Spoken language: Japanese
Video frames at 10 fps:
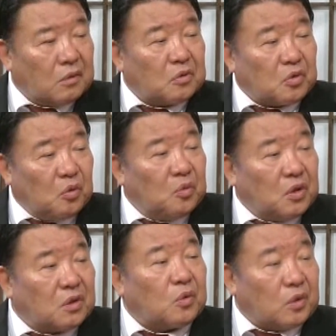そう思う
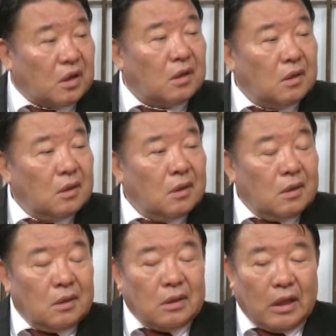でしょうね、
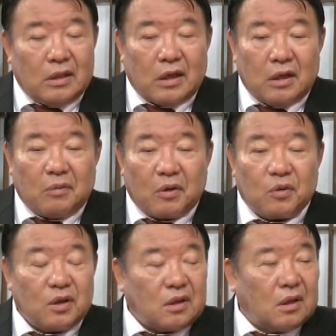えー、何が今頃に
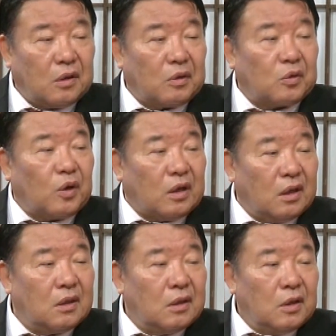なって平和とか
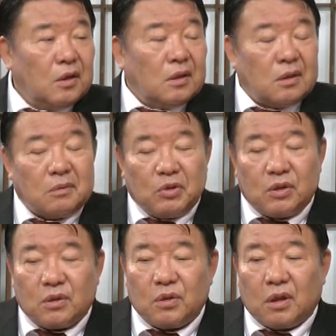ね、えー、民主
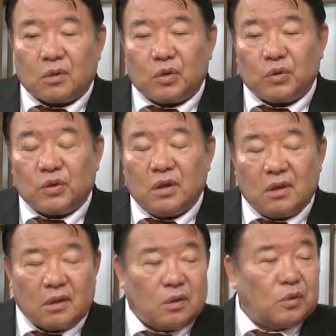主義だとか言ってん
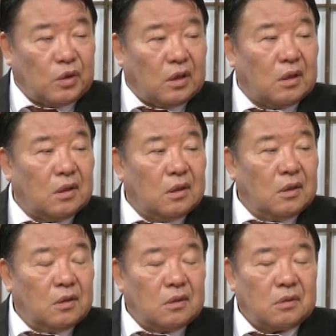だっていうね
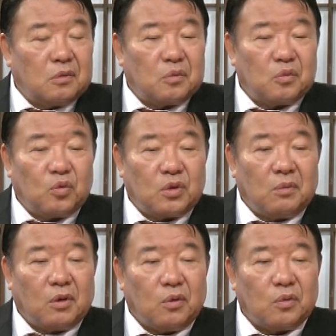奥
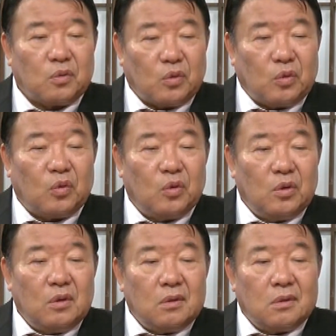様の本当
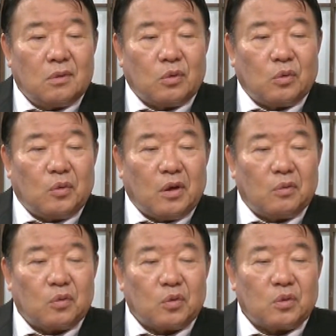言葉は
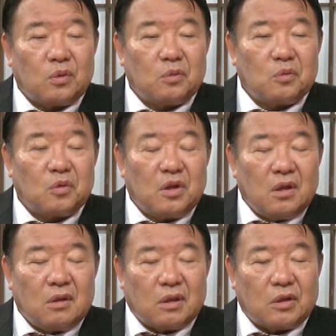本当そ
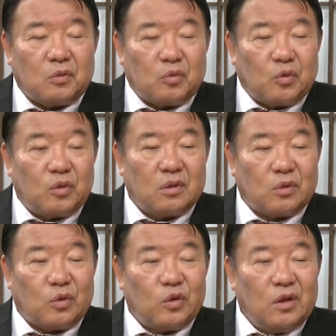う私もちょっ
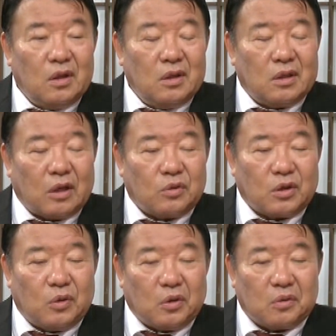と痛く聞
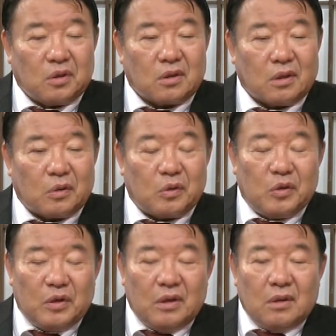こえるんですけど、
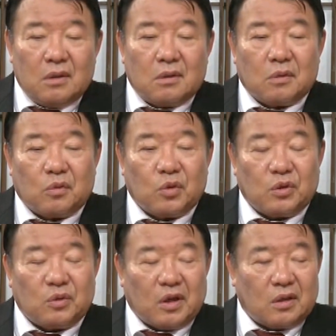うん、腰抜
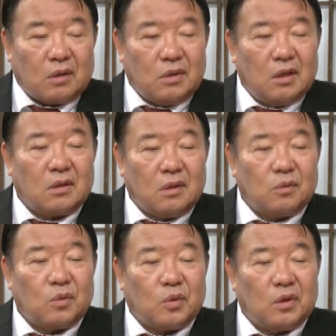かしたくないですね本
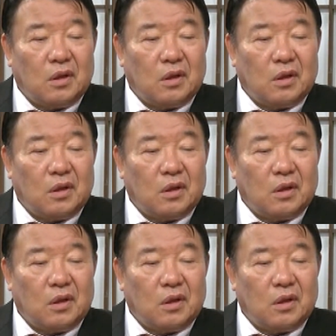当にね